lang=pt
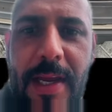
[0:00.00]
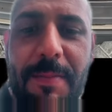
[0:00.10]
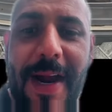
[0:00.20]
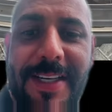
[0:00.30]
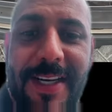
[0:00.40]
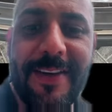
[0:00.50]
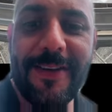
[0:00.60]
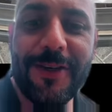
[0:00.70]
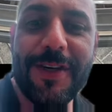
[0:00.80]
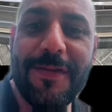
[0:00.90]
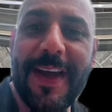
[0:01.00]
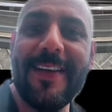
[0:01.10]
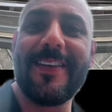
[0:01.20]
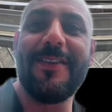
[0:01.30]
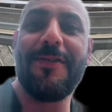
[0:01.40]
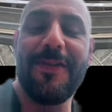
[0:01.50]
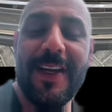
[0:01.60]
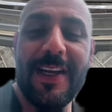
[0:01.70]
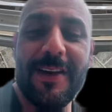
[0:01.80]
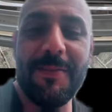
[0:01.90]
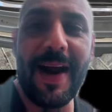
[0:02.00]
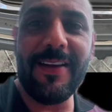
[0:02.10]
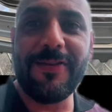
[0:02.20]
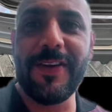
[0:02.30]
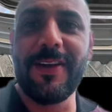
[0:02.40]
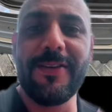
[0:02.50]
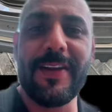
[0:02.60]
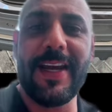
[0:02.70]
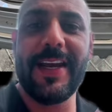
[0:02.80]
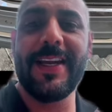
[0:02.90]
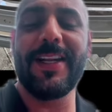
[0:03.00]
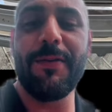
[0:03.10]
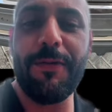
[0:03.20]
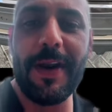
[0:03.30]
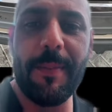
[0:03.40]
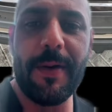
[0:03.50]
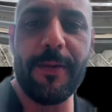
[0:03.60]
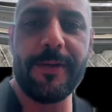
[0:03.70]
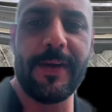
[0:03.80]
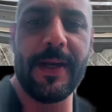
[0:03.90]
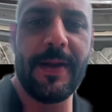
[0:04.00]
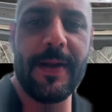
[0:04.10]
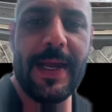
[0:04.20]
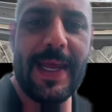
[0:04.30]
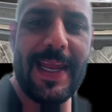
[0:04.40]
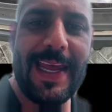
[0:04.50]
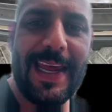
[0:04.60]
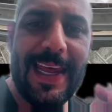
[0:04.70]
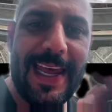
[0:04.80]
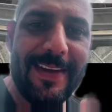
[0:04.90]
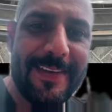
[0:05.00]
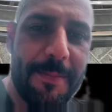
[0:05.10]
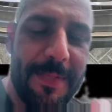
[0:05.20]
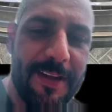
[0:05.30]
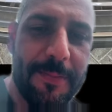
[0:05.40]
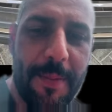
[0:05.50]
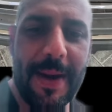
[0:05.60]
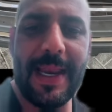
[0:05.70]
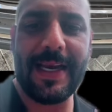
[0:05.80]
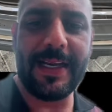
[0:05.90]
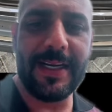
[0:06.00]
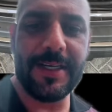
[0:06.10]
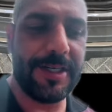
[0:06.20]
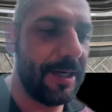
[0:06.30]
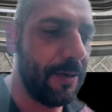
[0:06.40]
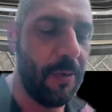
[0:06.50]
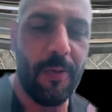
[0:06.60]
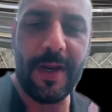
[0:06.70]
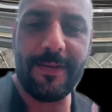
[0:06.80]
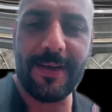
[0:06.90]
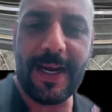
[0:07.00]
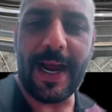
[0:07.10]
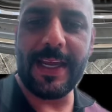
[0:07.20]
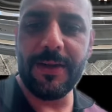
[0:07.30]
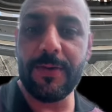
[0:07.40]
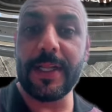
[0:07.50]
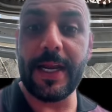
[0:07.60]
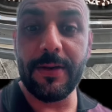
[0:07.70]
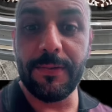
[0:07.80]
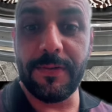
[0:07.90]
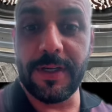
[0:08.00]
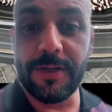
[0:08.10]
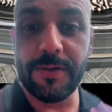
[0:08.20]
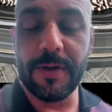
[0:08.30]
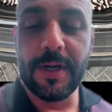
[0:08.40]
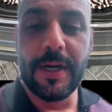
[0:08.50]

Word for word: Imagina se eu tivesse filho, mais filhos, né? Então eu vou falar para você. Essa mesma mala grande, com esse carrinho que tá aí no vídeo,